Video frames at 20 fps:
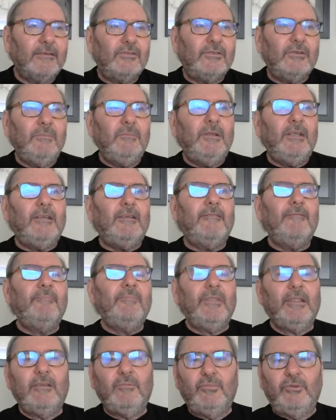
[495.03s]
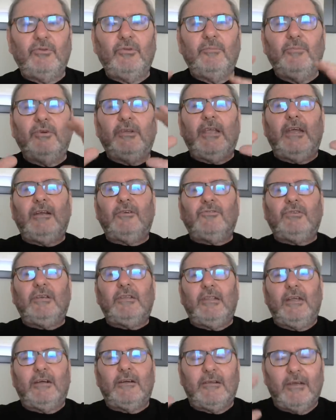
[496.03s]
Şimdi bütün bu
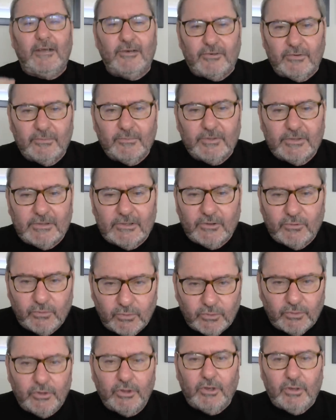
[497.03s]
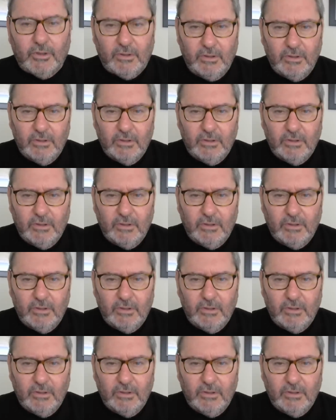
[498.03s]
gerçekler karşımızda duruyor